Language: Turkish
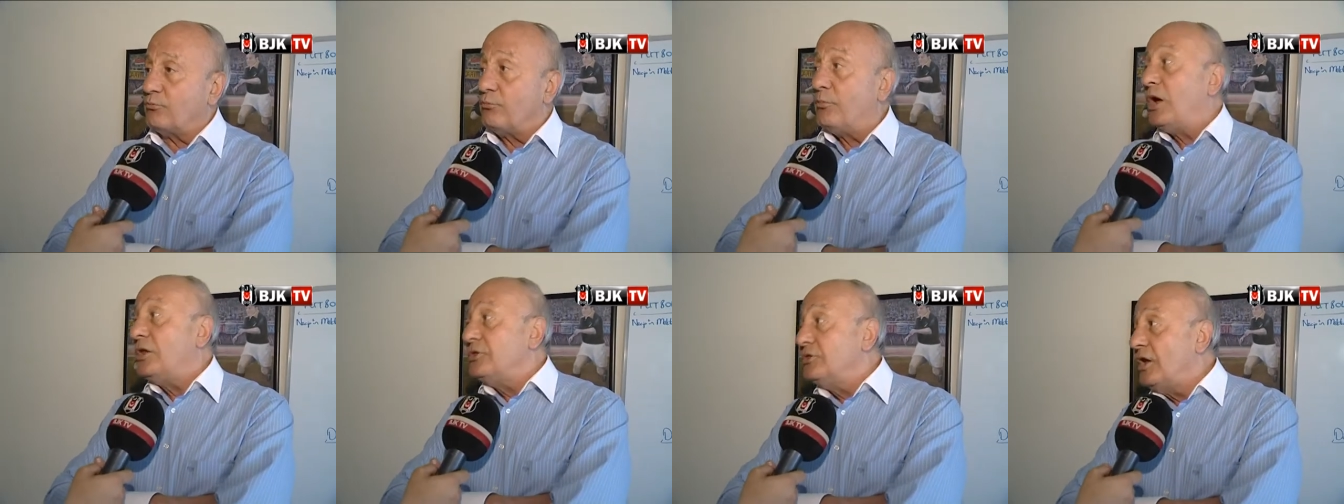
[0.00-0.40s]

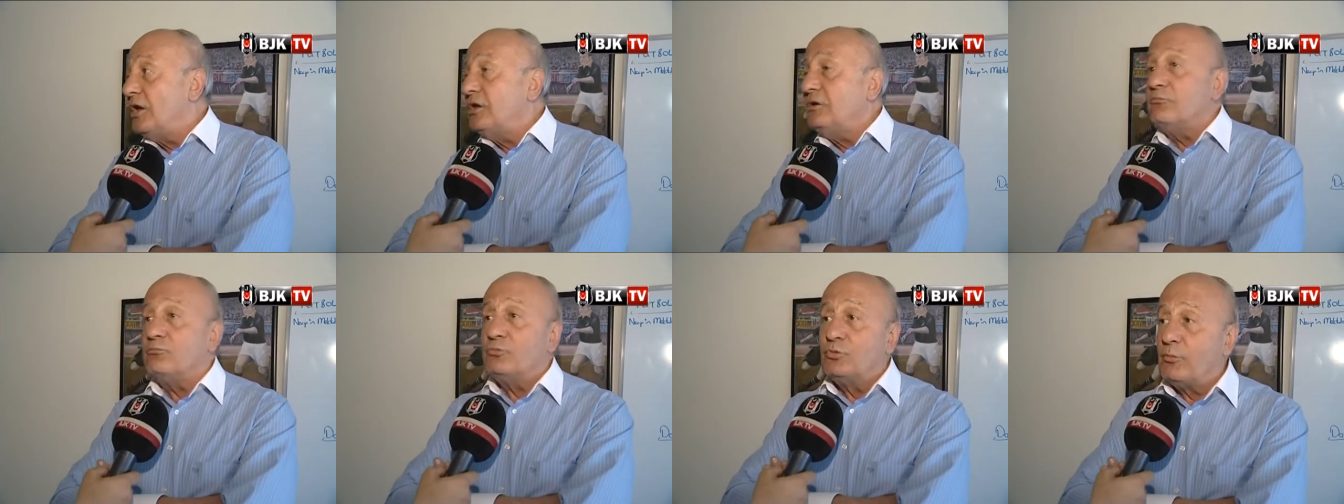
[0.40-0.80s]

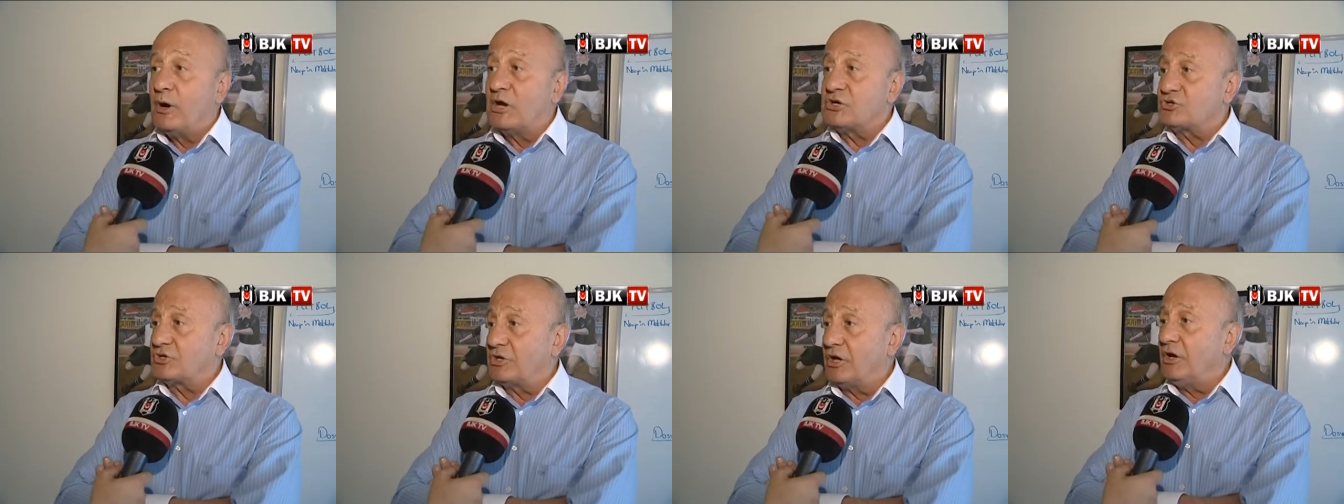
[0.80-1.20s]
Benden bu
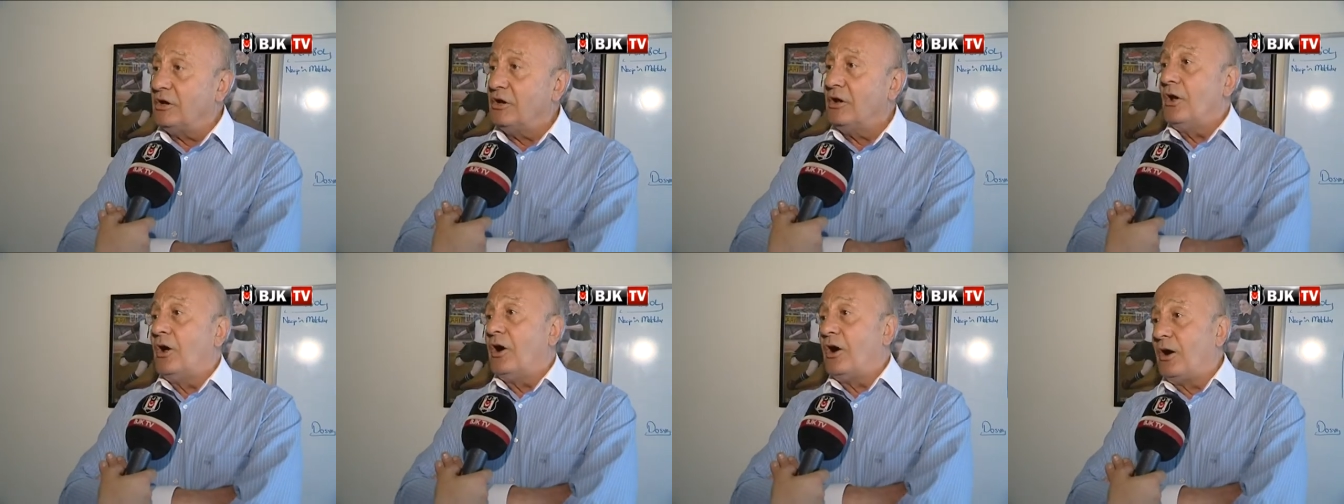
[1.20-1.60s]
maçta
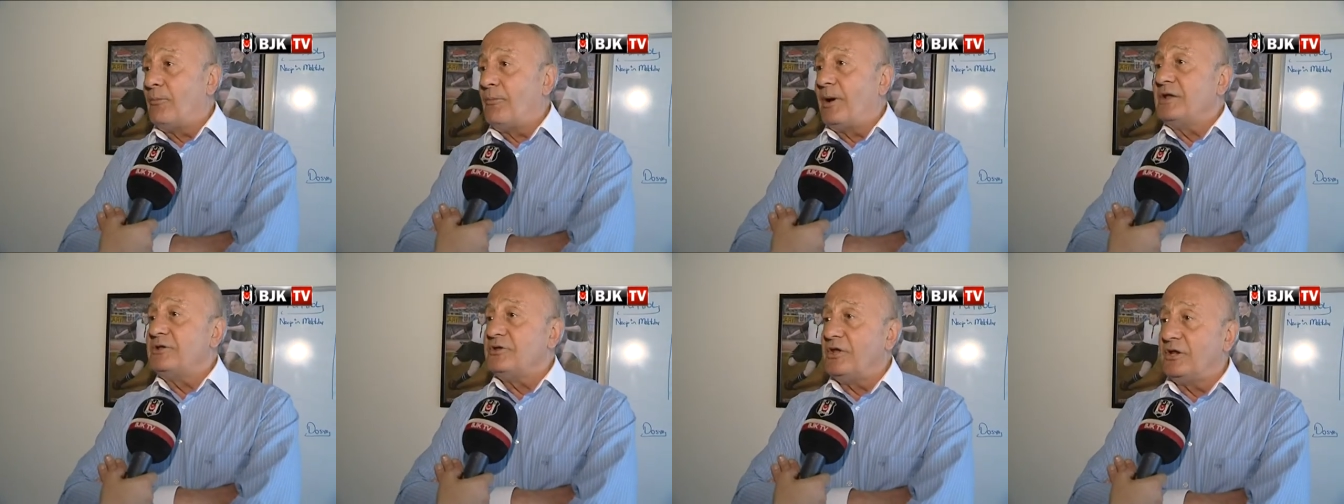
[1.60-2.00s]

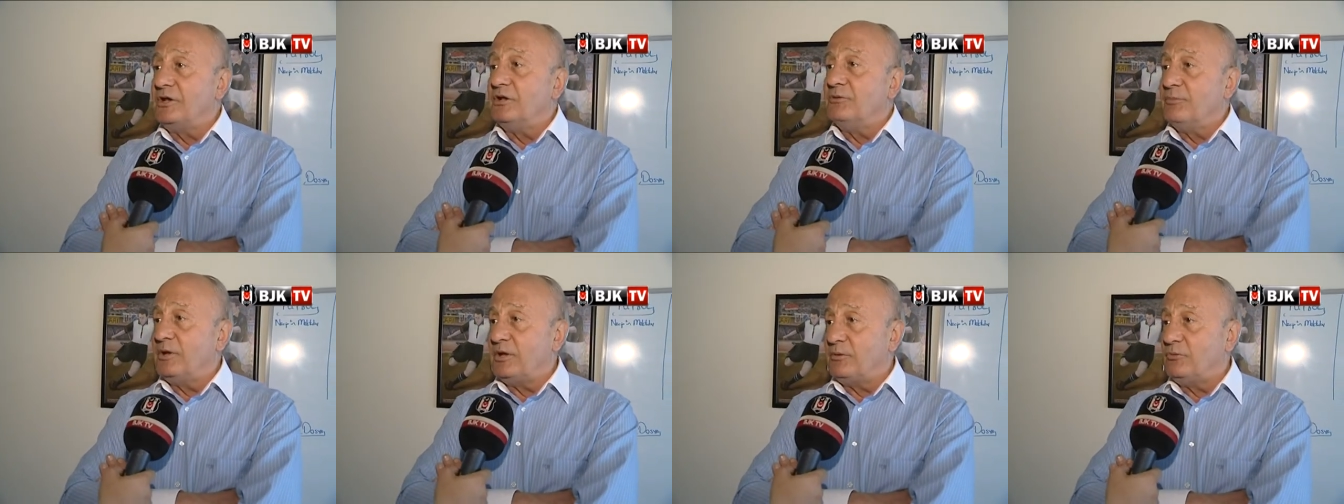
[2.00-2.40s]
aman
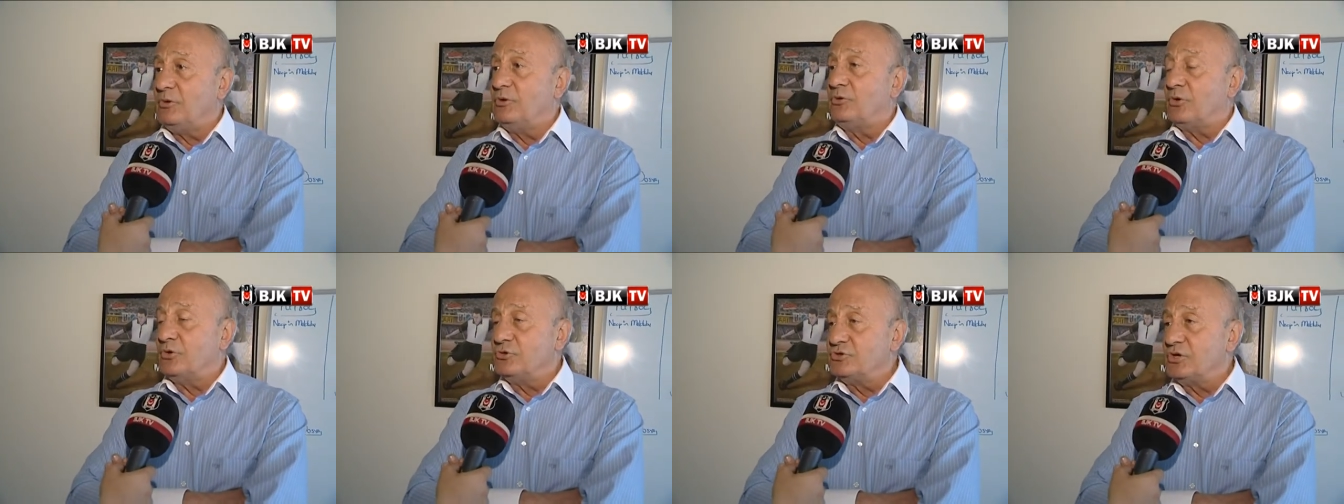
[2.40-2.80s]
yenilmeyeyim
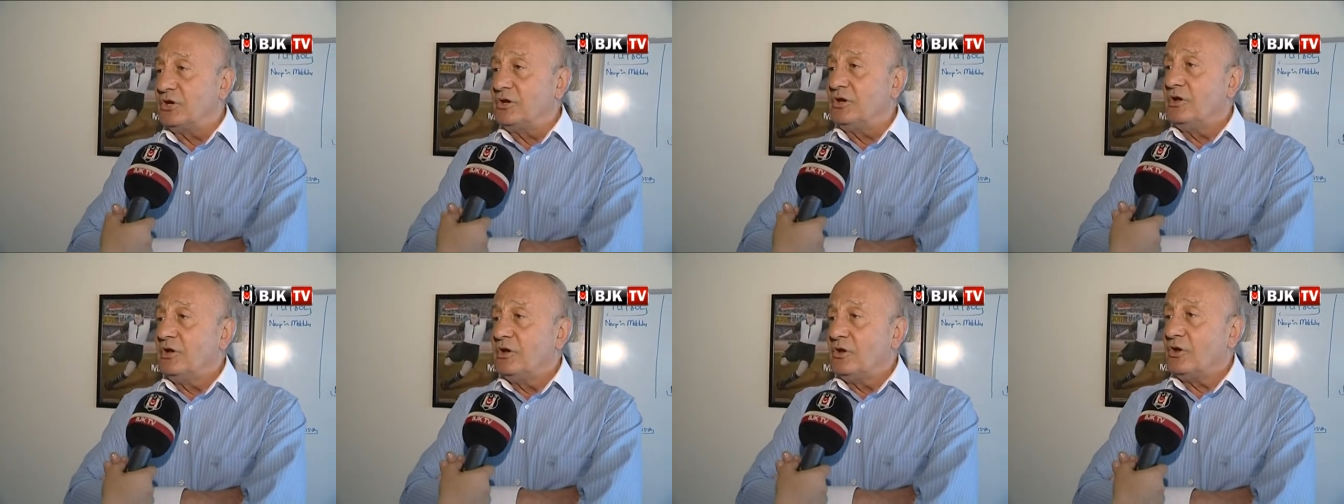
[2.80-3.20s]
ilk
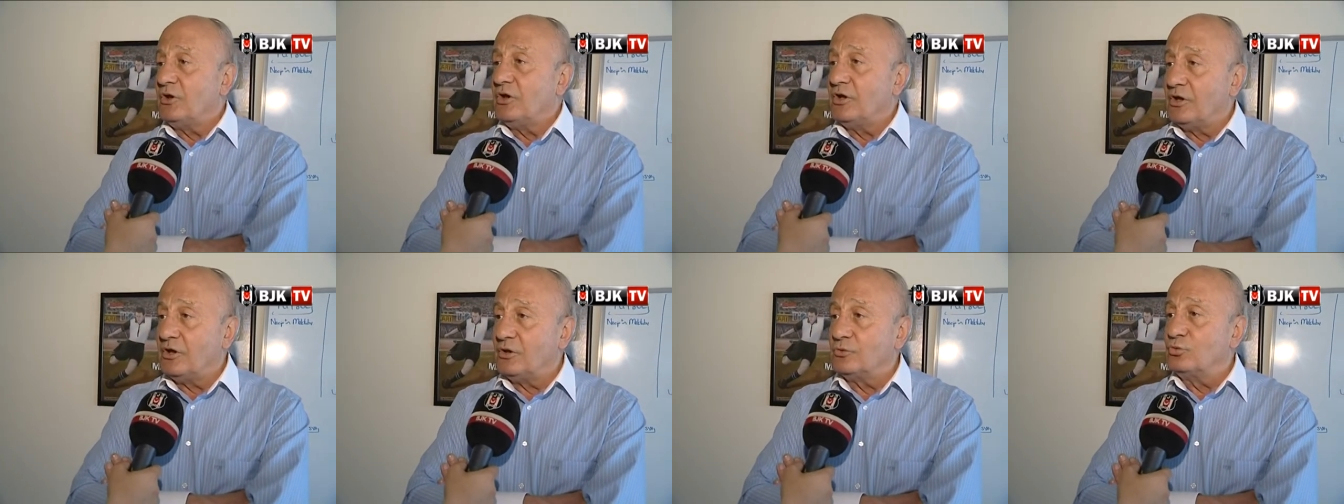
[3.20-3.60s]
önce
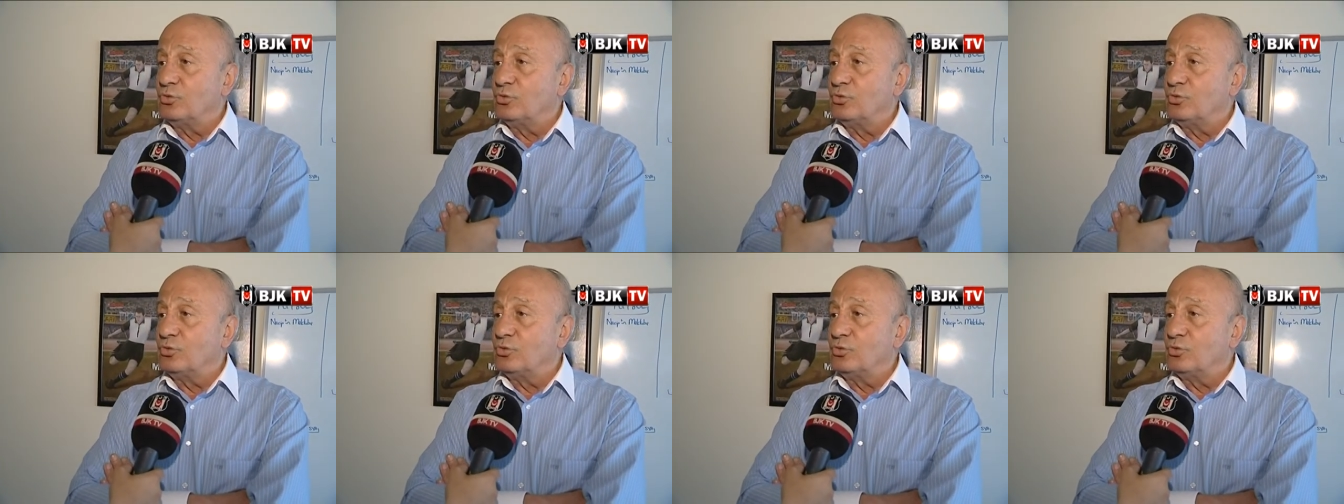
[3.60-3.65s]
e,